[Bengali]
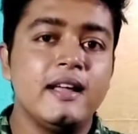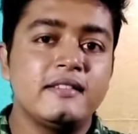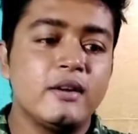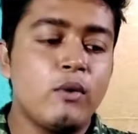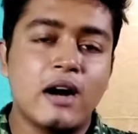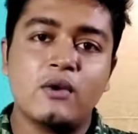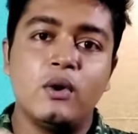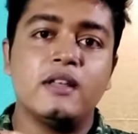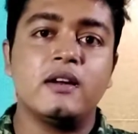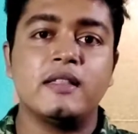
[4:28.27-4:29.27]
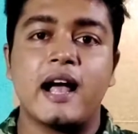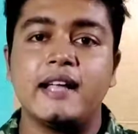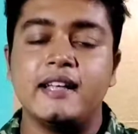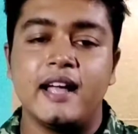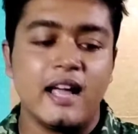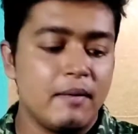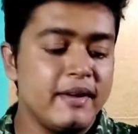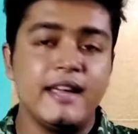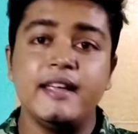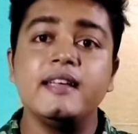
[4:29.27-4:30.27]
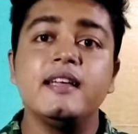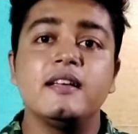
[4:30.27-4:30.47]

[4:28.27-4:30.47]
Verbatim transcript: সেই ওয়ার্ডগুলো যেন দেখা যায় হ্যাঁ আমি এই